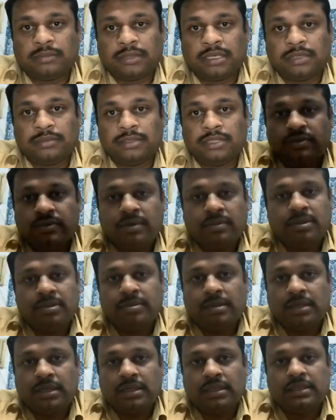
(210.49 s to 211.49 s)
மறுபதிவு
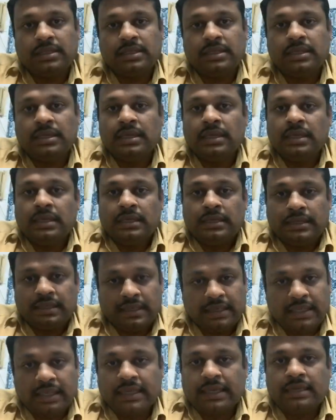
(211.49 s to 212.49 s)
எப்படி பண்ணுறது
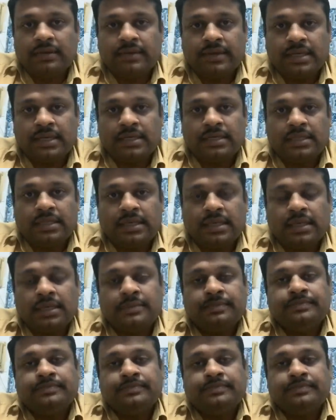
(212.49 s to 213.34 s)
நிறைய கேள்வி கேட்டிருந்தீங்க